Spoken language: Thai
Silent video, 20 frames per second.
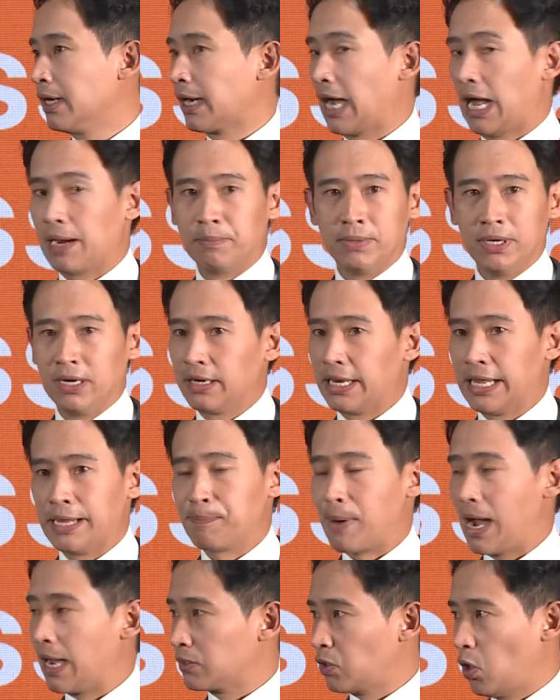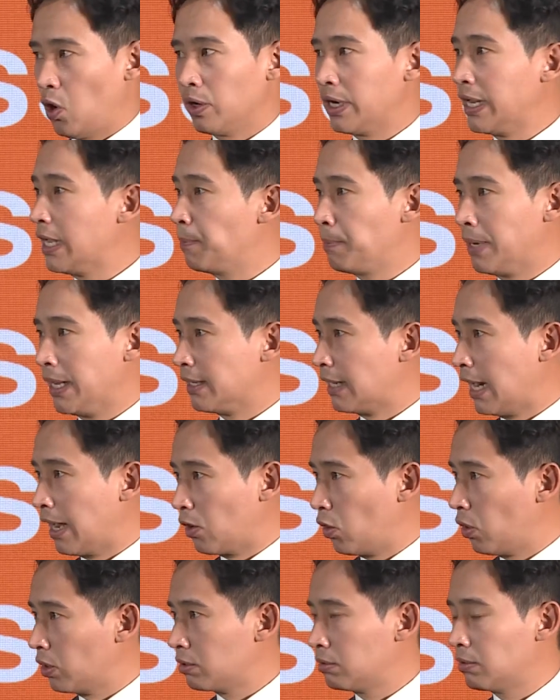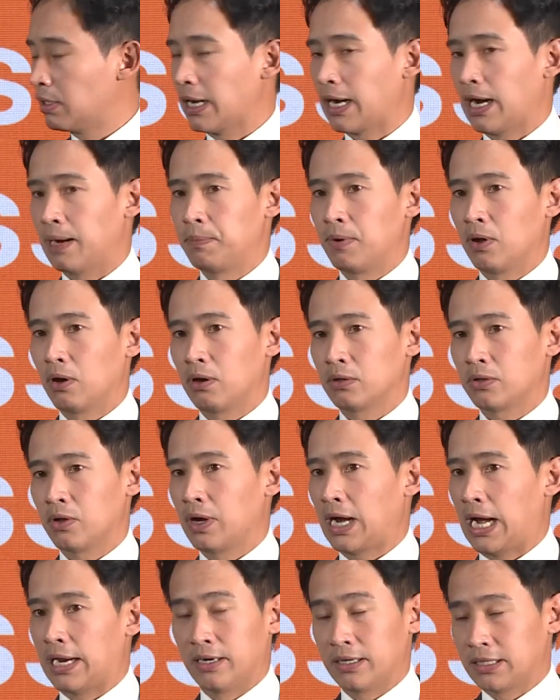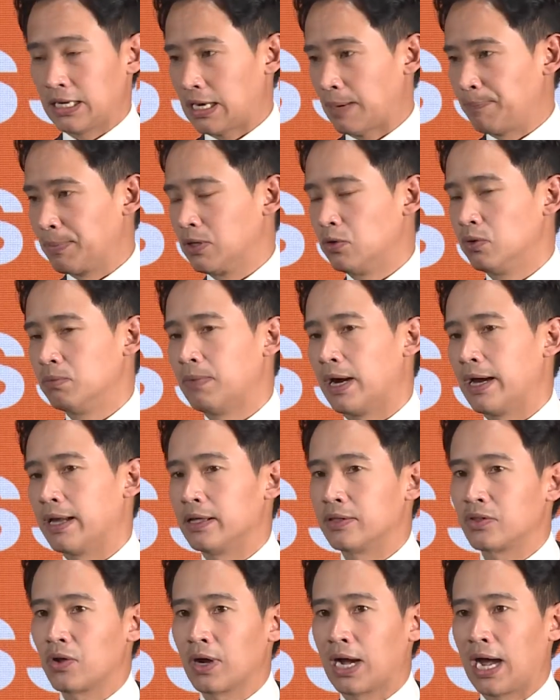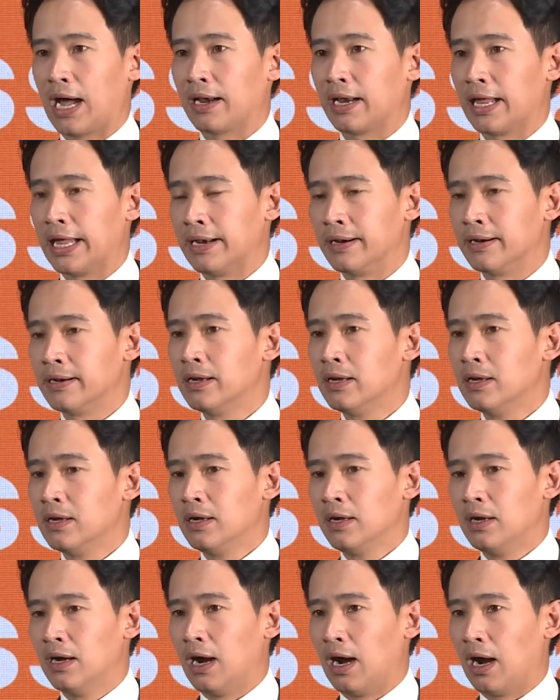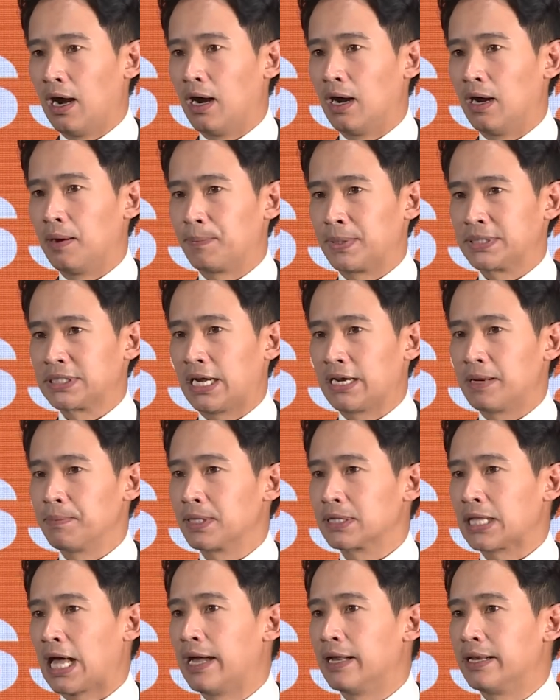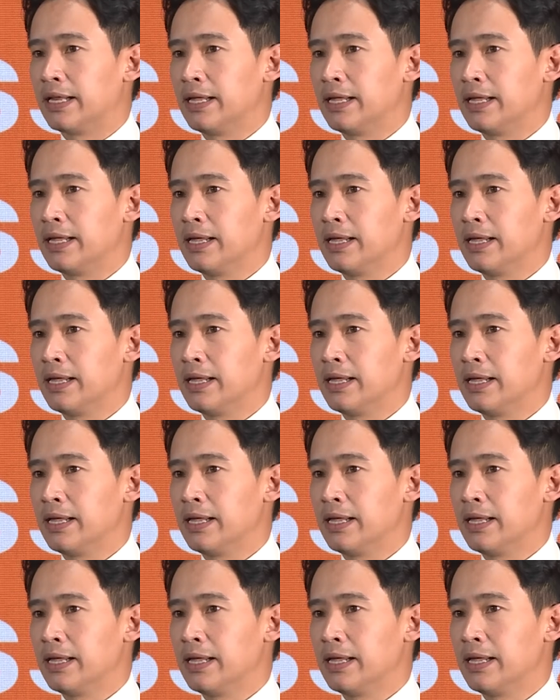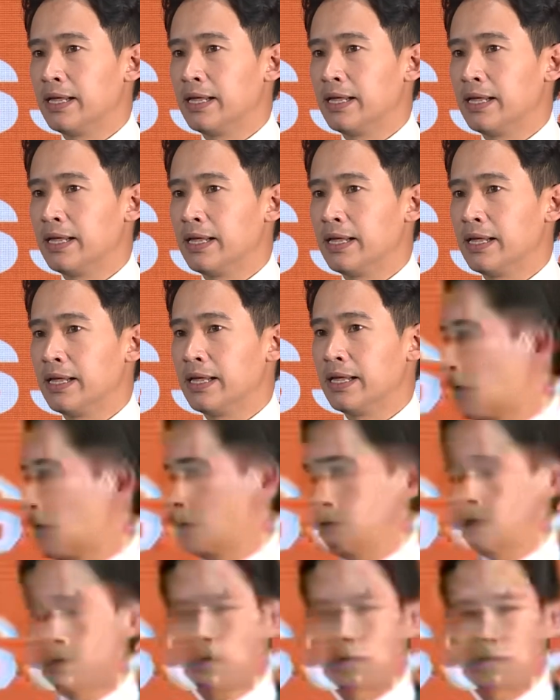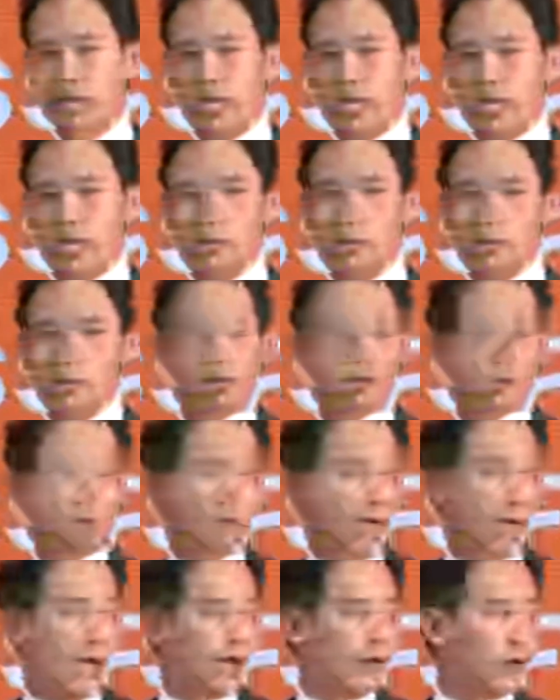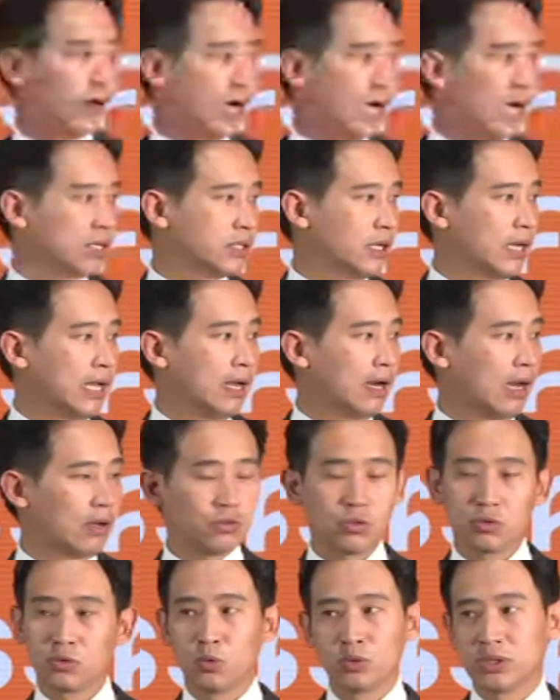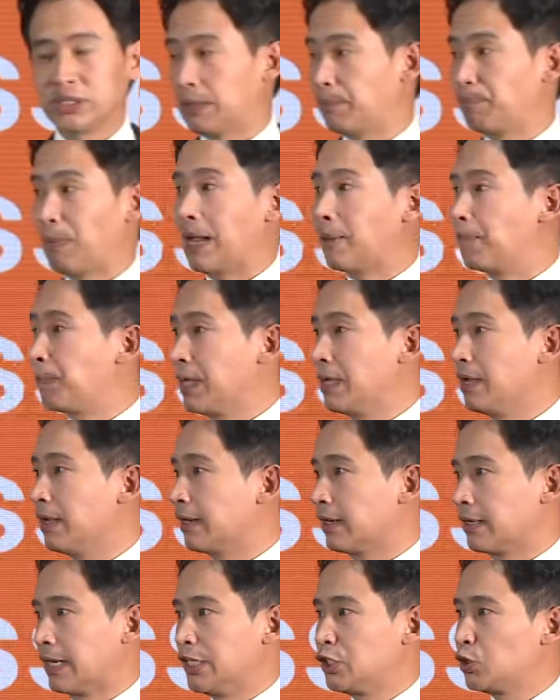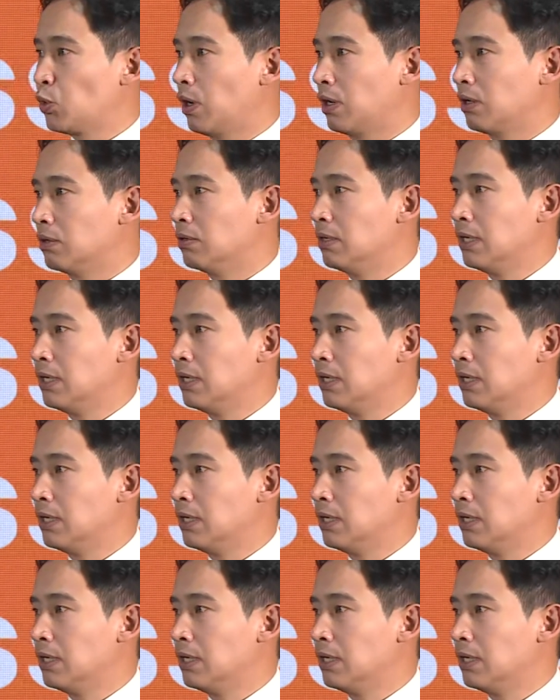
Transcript: การเมืองดีปากท้องดีมีอนาคตนะครับแล้วก็ต้องการรัฐธรรมนูญใหม่ต้องการเห็นประชาธิปไตยที่ไม่สะดุดลงเพราะการทำรัฐประหารโดยค่าเฉลี่ยแล้วทุกๆ เจ็ดถึงแปด ปีในช่วง